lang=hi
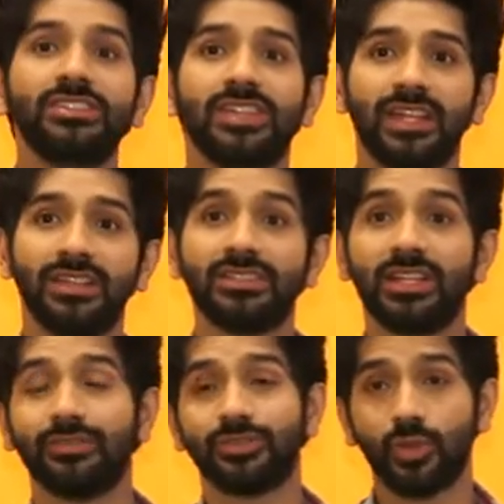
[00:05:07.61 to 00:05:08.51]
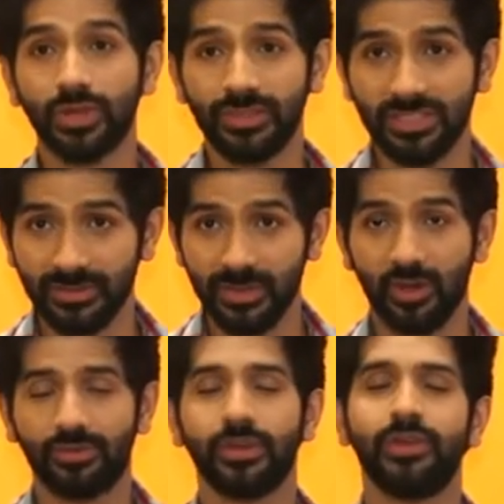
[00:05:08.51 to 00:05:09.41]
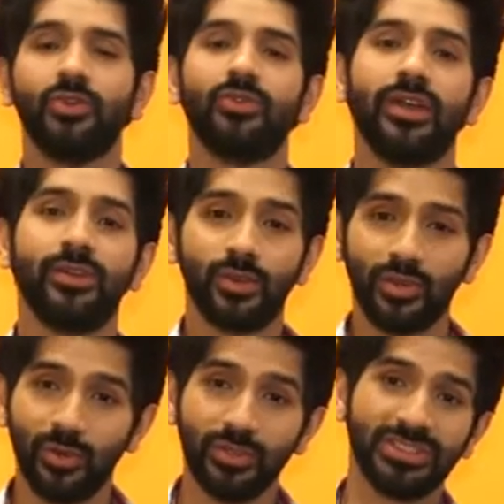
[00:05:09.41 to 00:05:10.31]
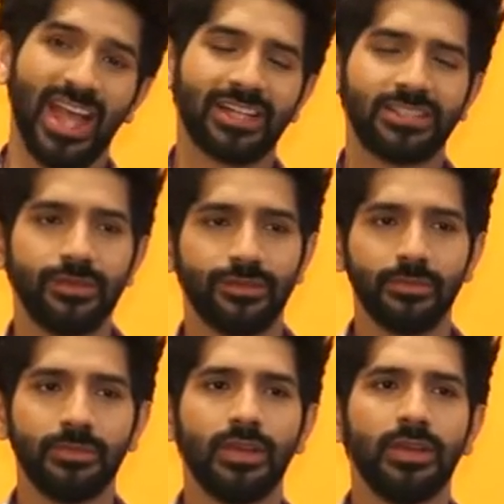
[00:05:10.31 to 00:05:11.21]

साइन दिस लव स्टोरी विच इज़ बीन ऑफर्ड यू वाई डोंट यू डू दिस एक्शन फिल्म